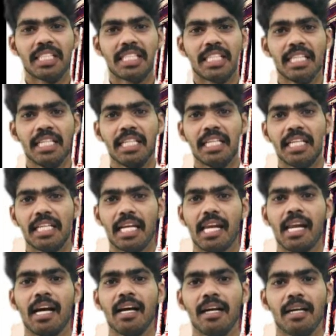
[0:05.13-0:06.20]
గురించి
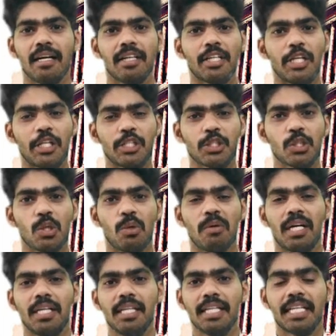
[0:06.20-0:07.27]
ఎలా
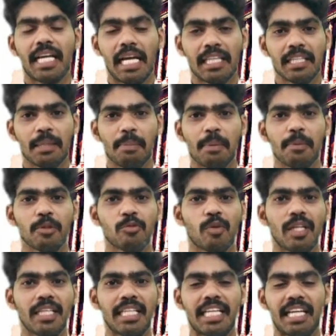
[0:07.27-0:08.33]
నేర్చుకోవాలి కేంద్ర
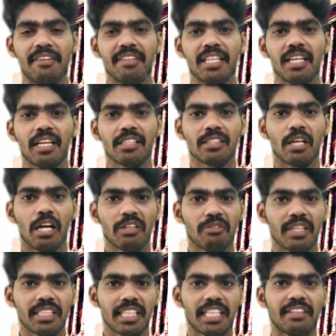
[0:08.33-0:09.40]
ప్రభుత్వాన్ని ఏ విధంగా
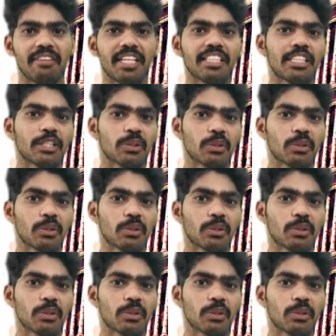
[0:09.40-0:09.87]
సార్ట్వైజ్గా డివైడ్